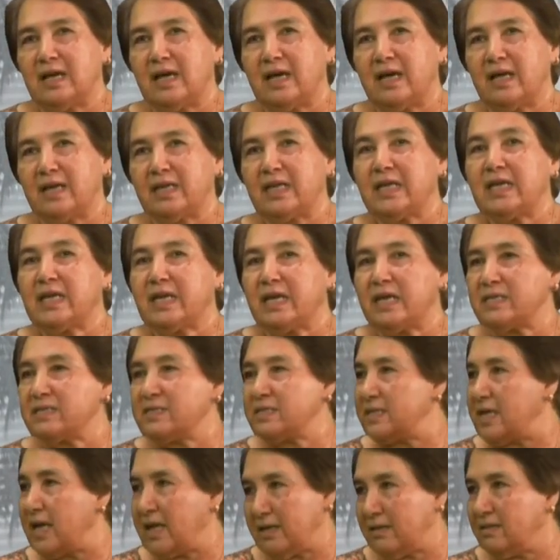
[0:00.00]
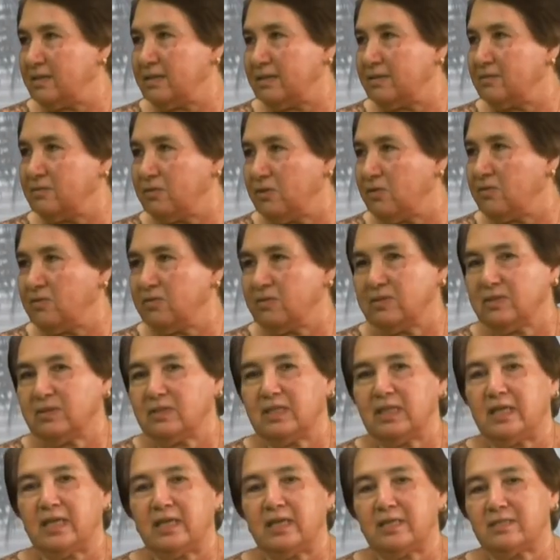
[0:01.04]
riqueza ¿no?
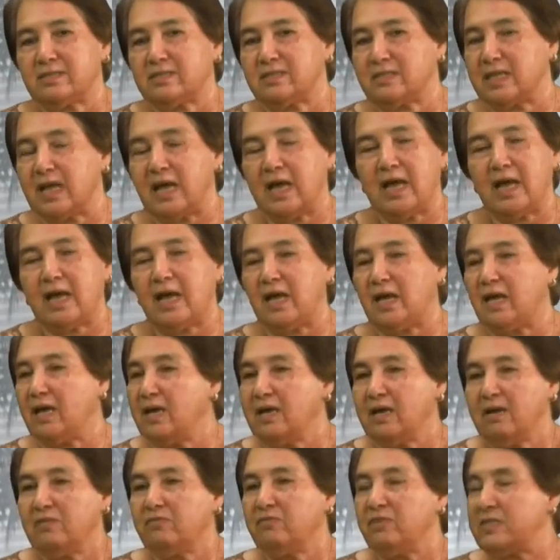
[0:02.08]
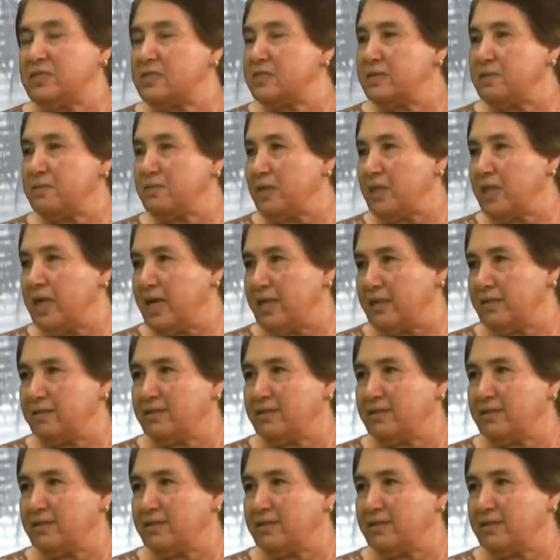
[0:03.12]
de esta festividad.